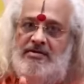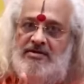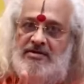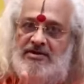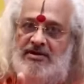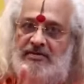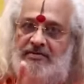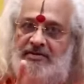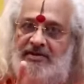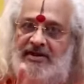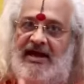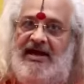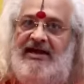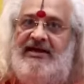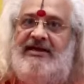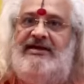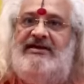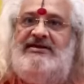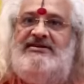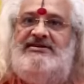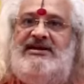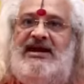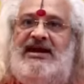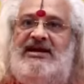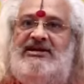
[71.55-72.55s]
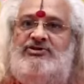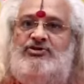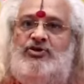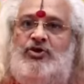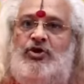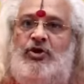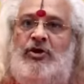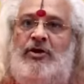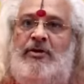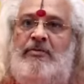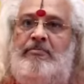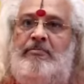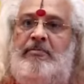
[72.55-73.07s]
सीबीआई की जांच
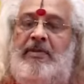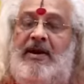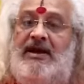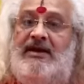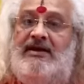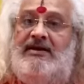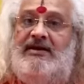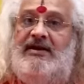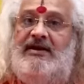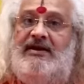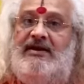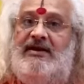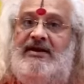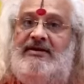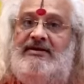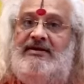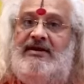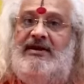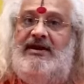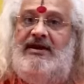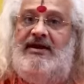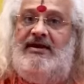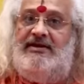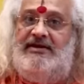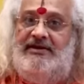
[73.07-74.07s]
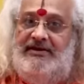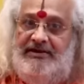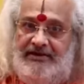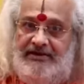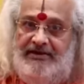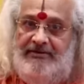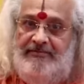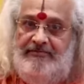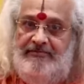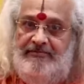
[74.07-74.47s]
हो पालघर घटना की